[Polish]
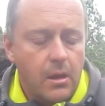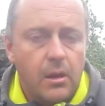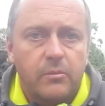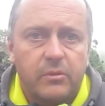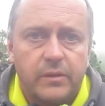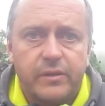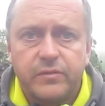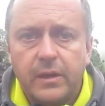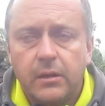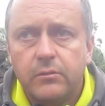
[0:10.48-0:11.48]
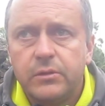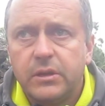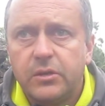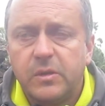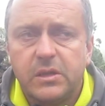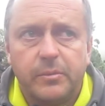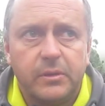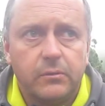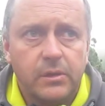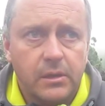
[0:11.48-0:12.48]
ponieważ wiele ludzi też mnie
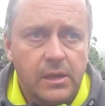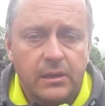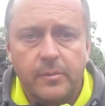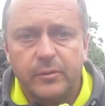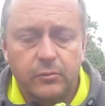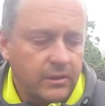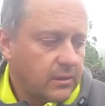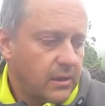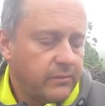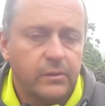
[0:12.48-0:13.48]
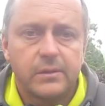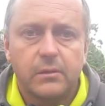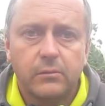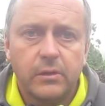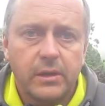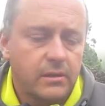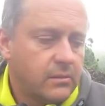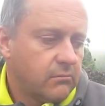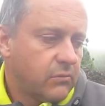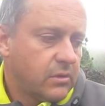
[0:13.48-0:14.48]
zapytuje, jak ta podkładka funkcjonuje,
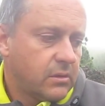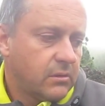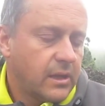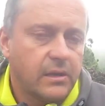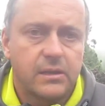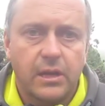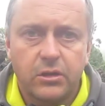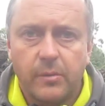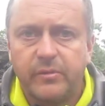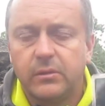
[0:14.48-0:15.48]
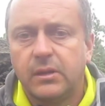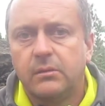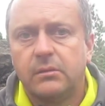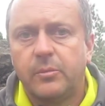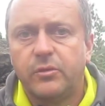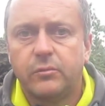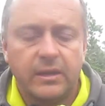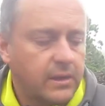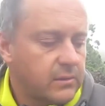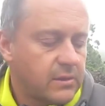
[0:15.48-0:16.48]
mm, co tak znaczy, na pewno ta
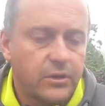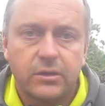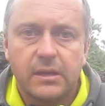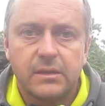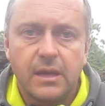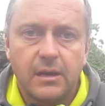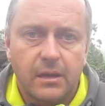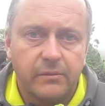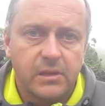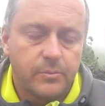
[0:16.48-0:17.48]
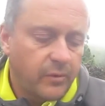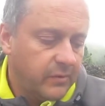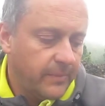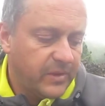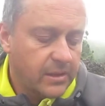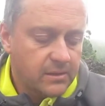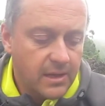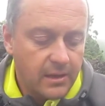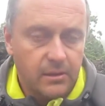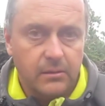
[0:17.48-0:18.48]
podkładka, co znaczy ten znak, a więc powiem. Ten
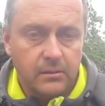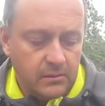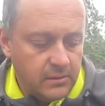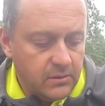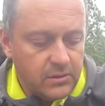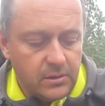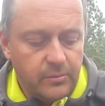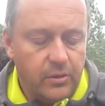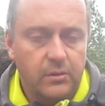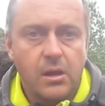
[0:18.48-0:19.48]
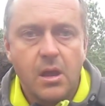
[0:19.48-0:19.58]
znak y, jest to symbol